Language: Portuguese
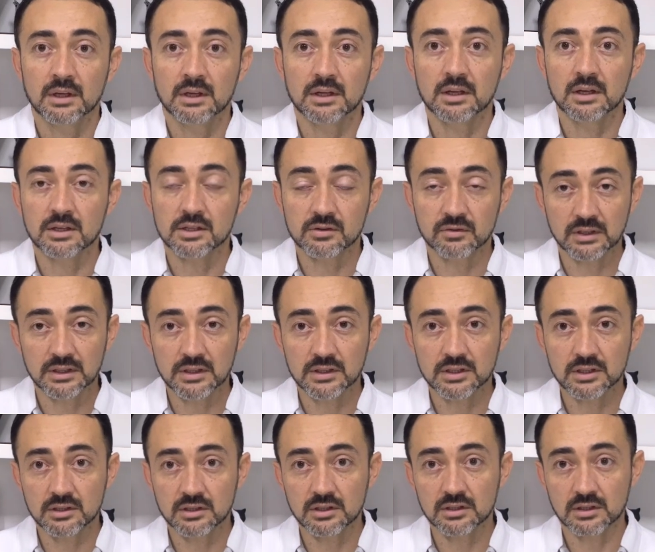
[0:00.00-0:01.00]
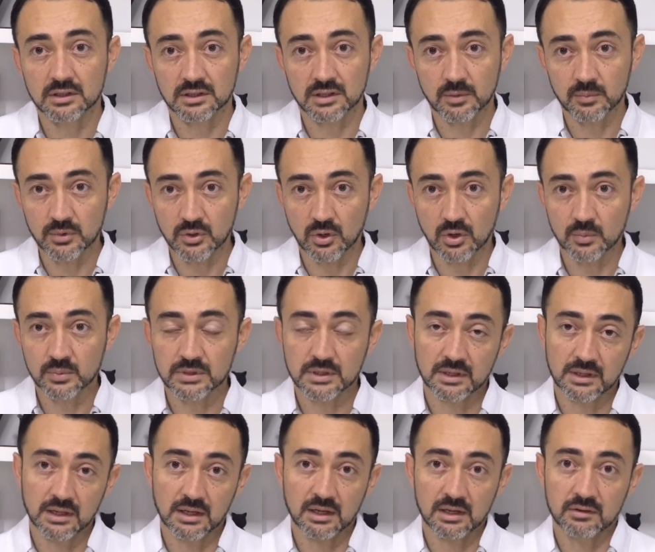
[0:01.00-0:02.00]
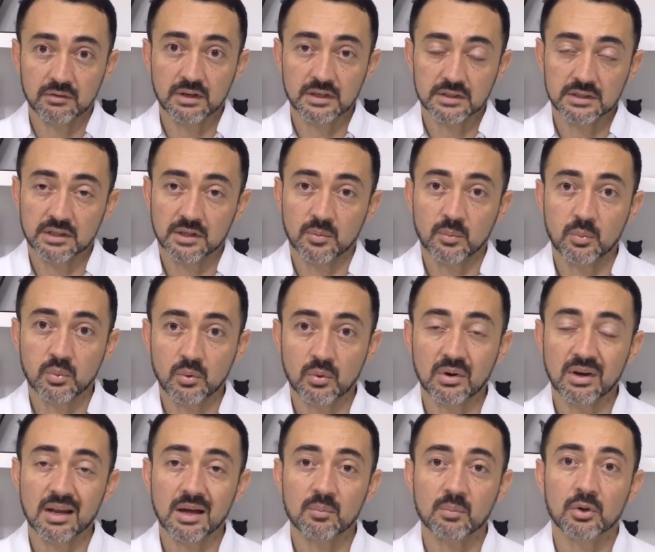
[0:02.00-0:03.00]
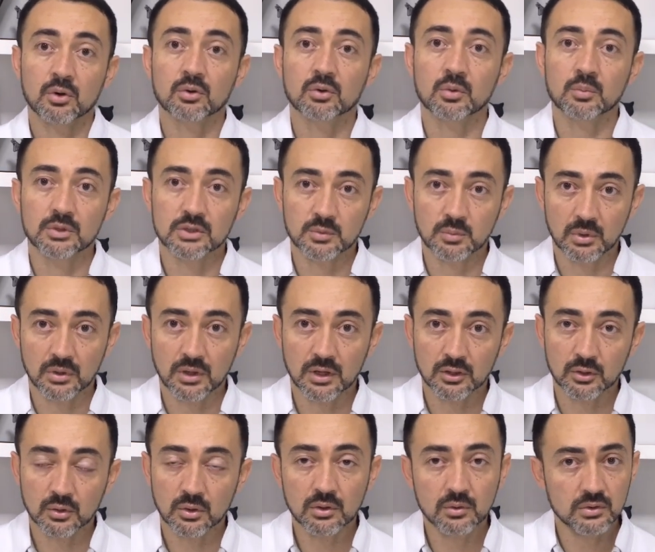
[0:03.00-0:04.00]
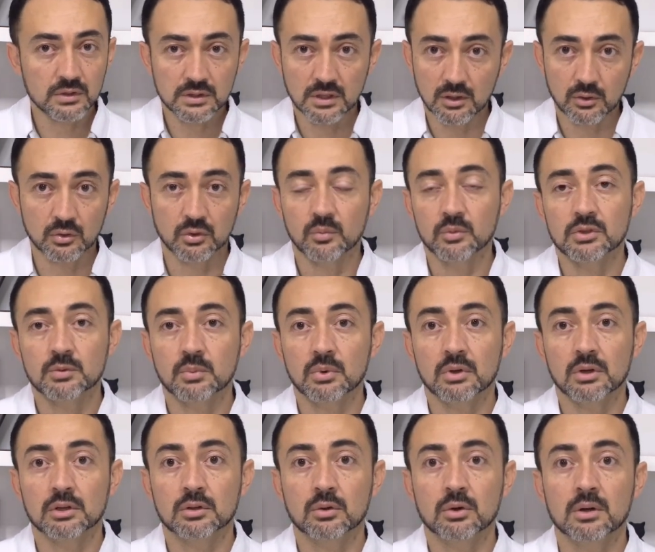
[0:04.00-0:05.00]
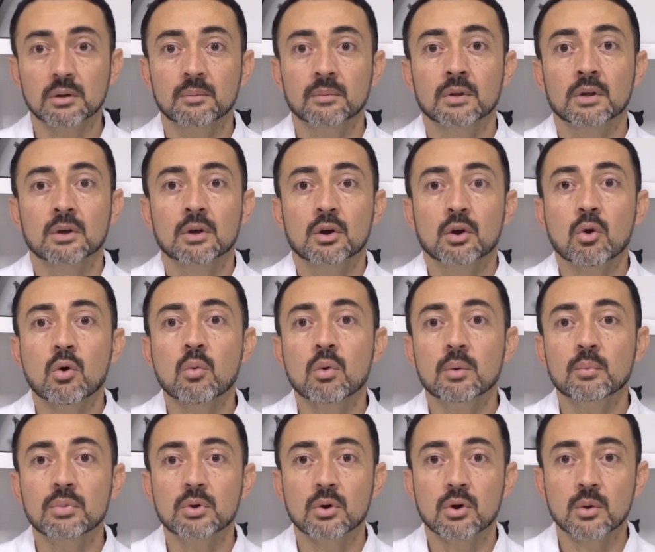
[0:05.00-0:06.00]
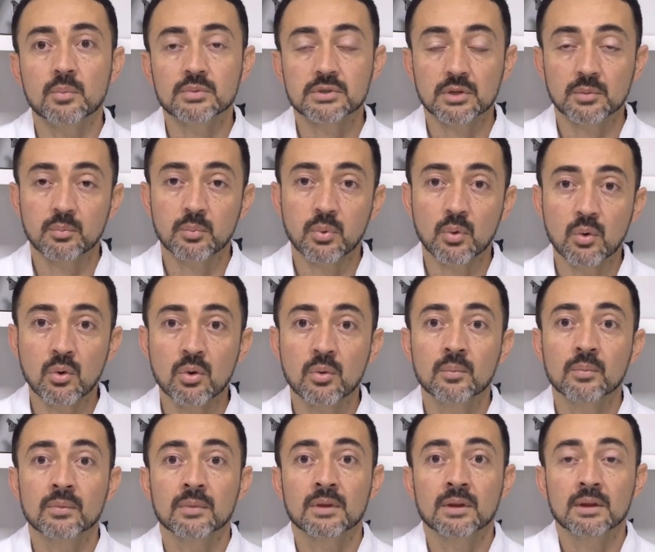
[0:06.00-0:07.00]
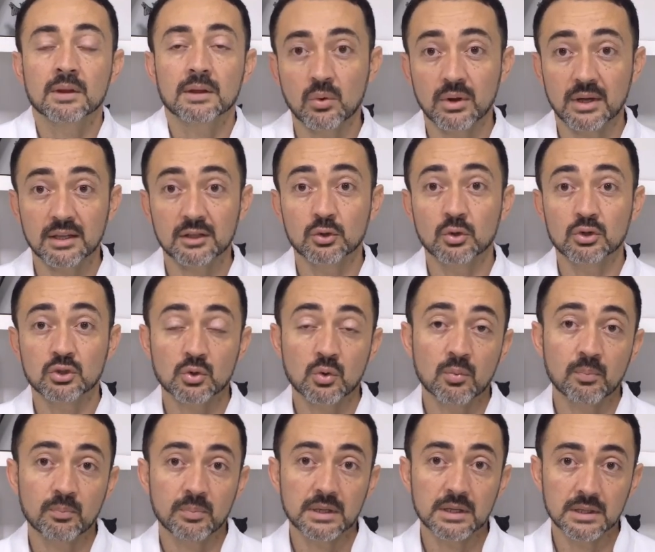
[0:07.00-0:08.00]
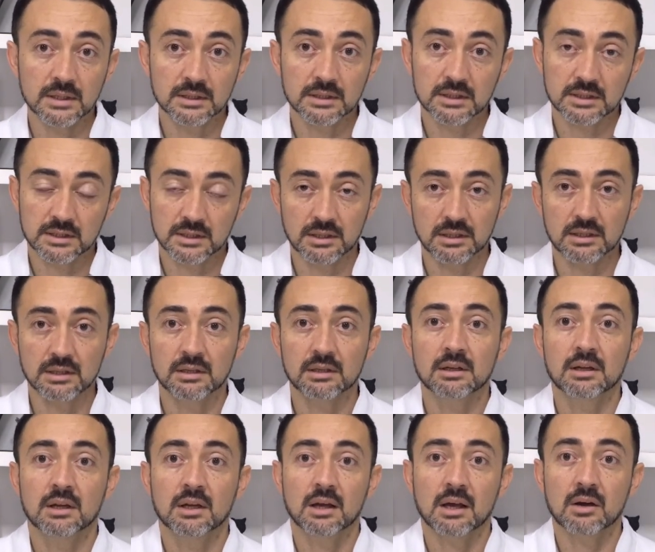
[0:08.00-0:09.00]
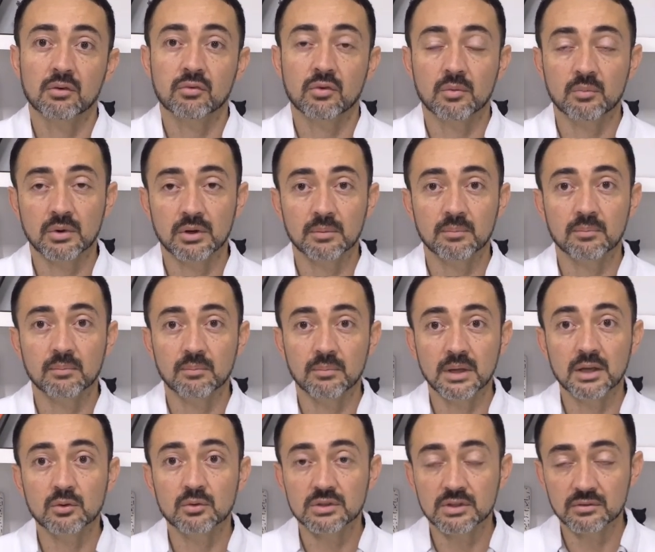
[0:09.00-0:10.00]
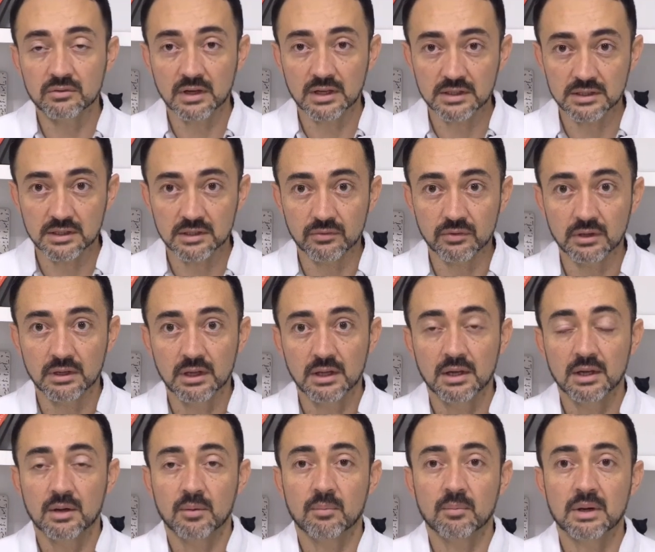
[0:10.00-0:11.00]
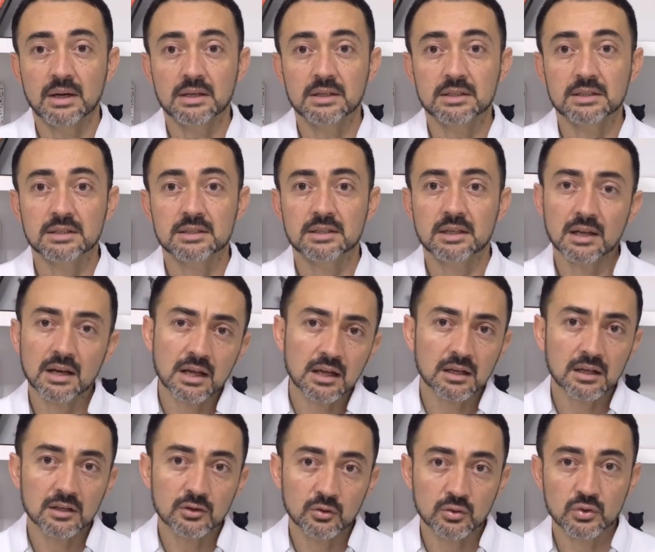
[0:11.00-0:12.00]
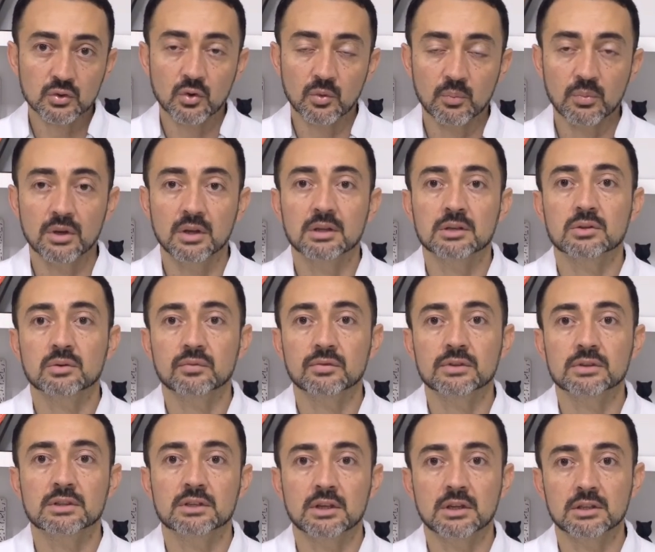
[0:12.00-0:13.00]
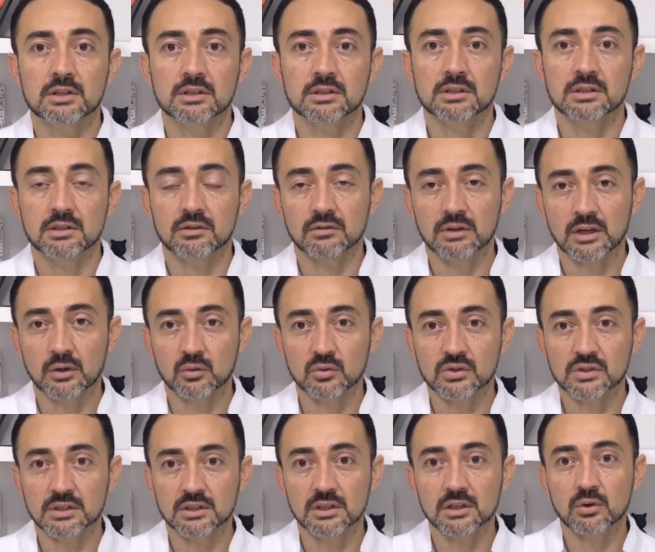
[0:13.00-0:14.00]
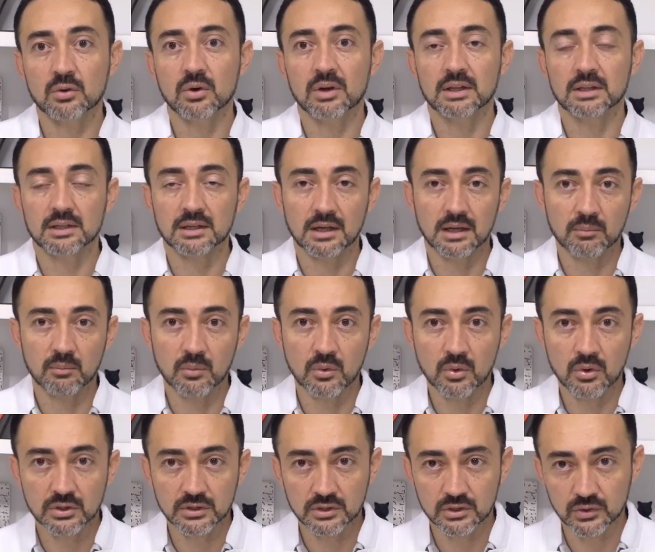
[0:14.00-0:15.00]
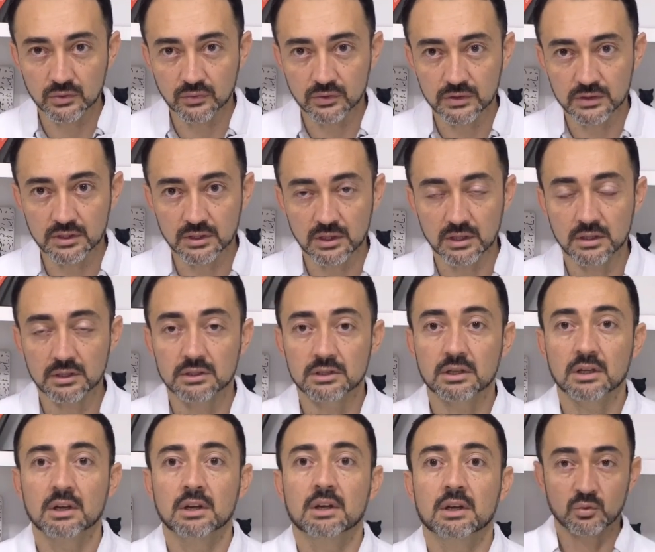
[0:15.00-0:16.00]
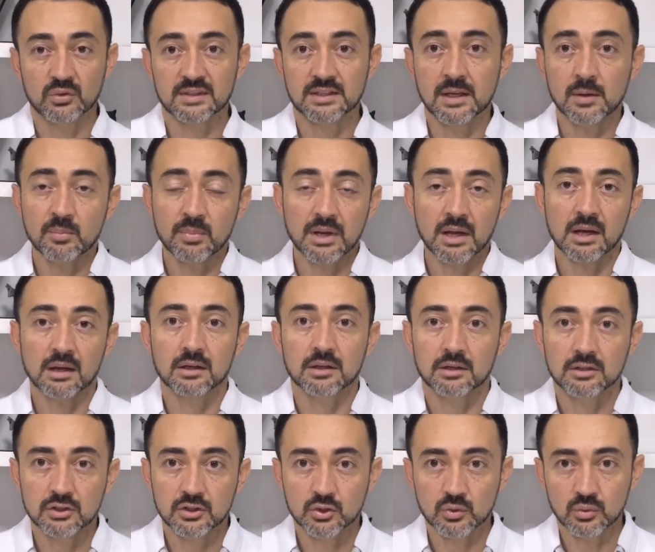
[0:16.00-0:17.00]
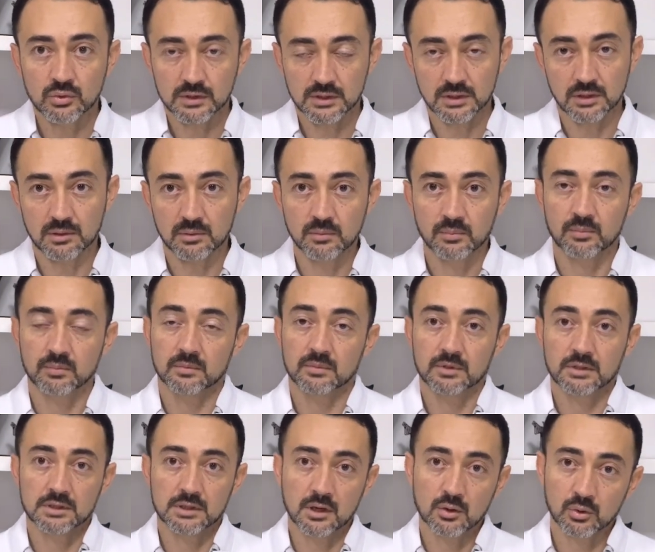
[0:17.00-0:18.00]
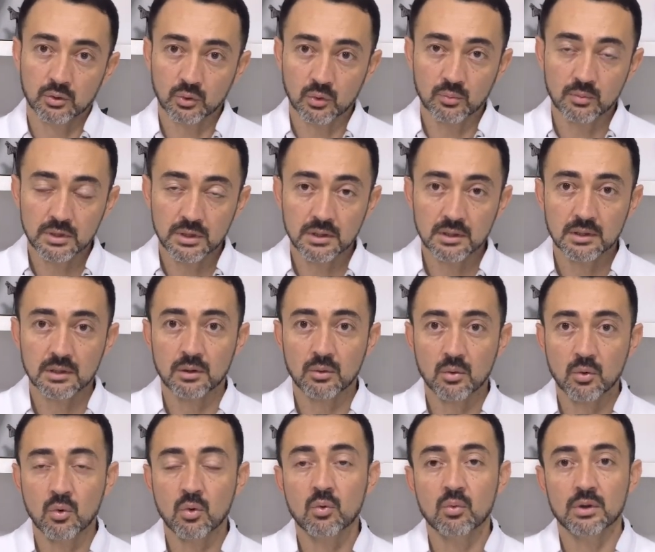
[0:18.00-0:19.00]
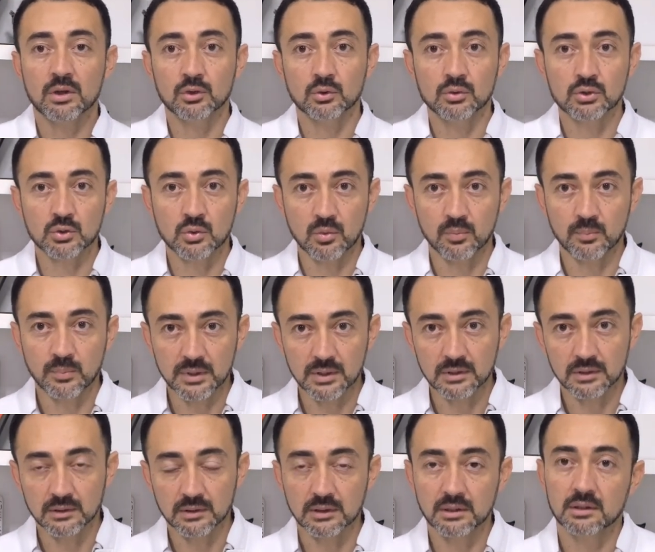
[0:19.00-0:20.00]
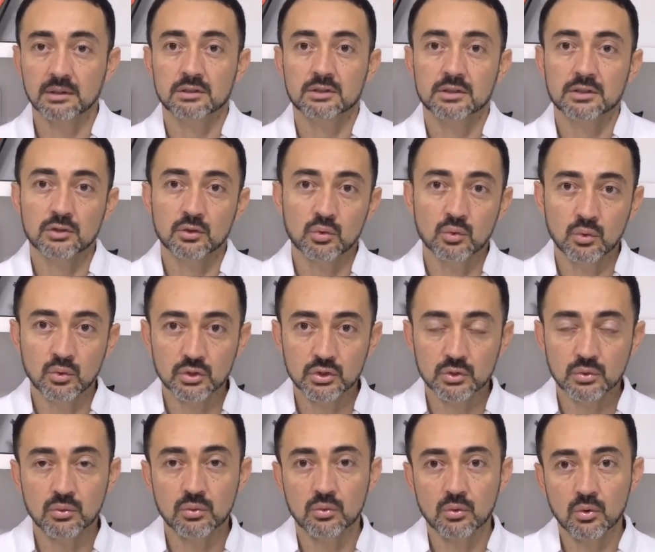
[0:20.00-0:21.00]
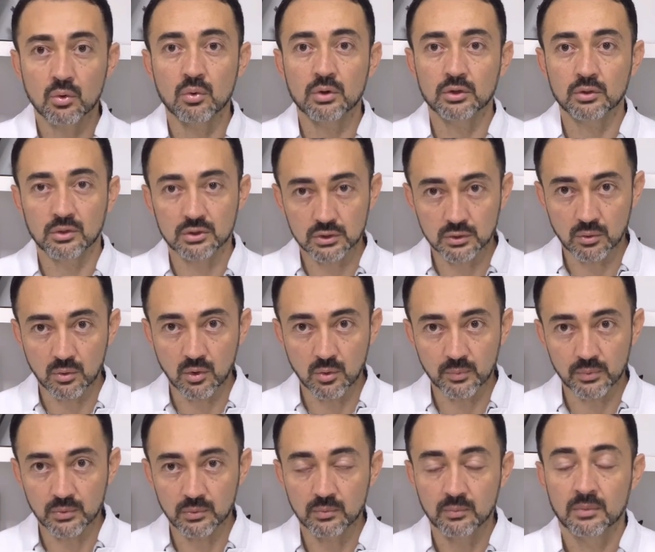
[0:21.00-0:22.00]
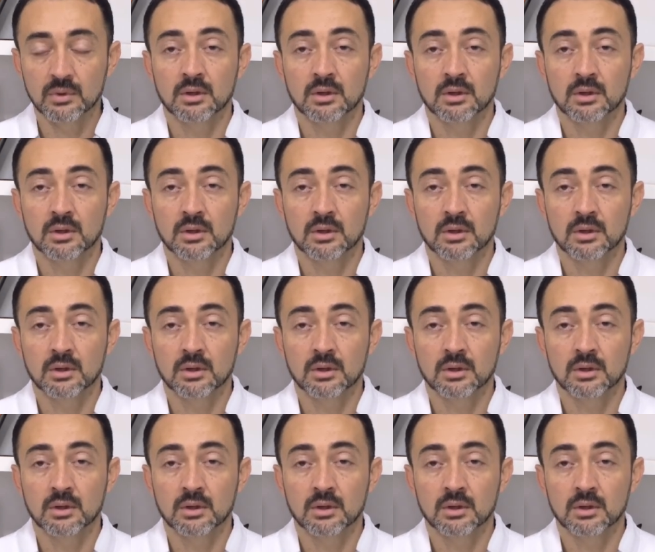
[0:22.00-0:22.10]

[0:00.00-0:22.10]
E a gente vai decidir se essa biópsia ela vai ser por laparotomia exploratória ou celiotomia exploratória ou uma biópsia por endoscopia, que seria a forma menos invasiva. Mas será que a endoscopia é suficiente? A gente vai conseguir coletar amostra suficiente? Então, sempre há grande discussão, celotomia ou endoscopia, né? cirúrgico ou endoscópico.